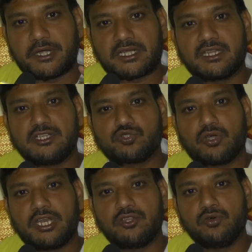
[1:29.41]

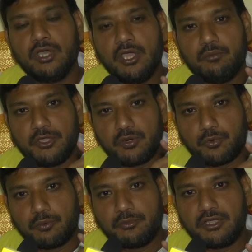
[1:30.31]
పెట్టదలుచుకోలేదు మీరు
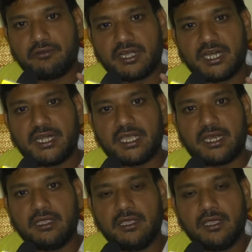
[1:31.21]
భూములు ఇవ్వకండి అని